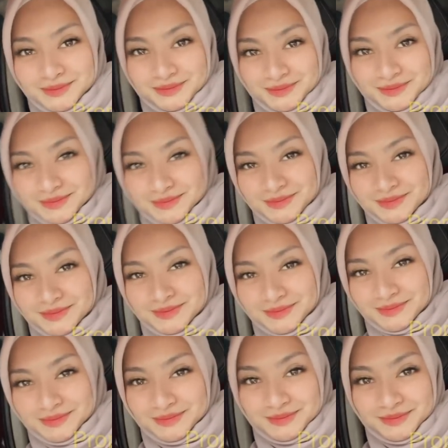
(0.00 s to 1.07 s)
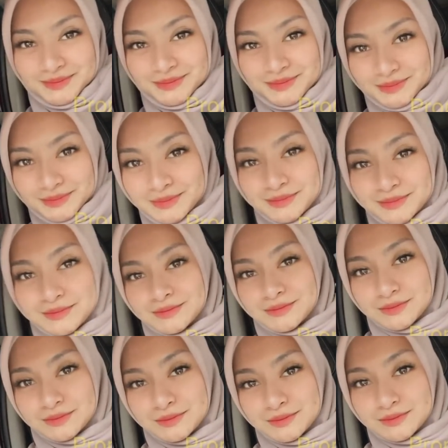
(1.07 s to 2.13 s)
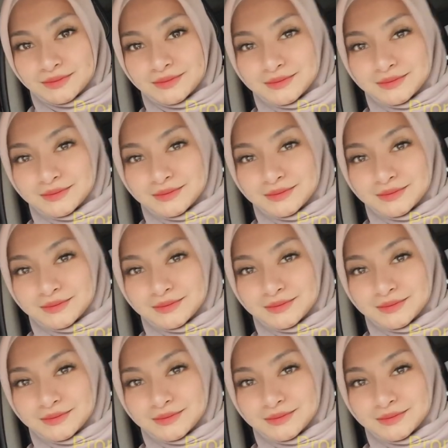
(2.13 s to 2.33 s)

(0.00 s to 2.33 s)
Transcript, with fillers: saatnya untuk saya